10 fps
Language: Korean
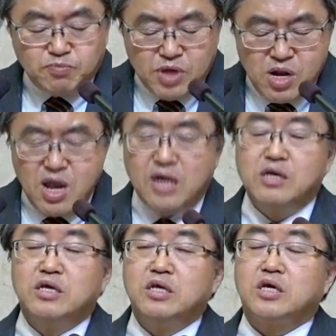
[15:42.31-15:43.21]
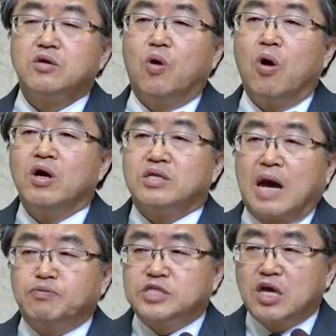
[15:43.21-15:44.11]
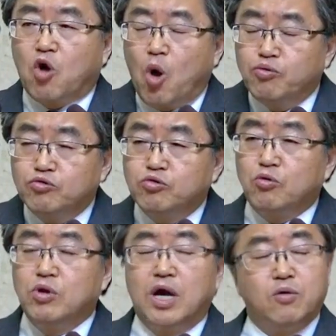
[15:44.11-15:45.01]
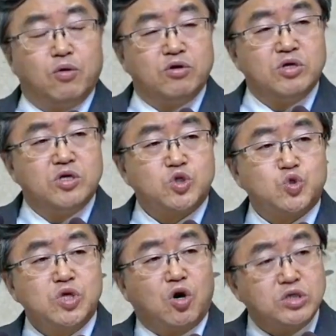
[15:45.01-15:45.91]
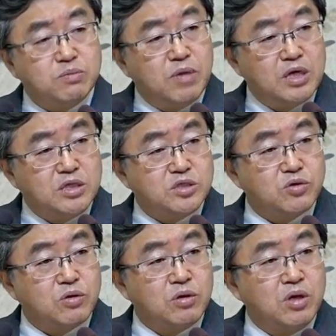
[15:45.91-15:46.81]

밀란을 일으키고 납세 거부 운동을 하고 순 거짓말이지요.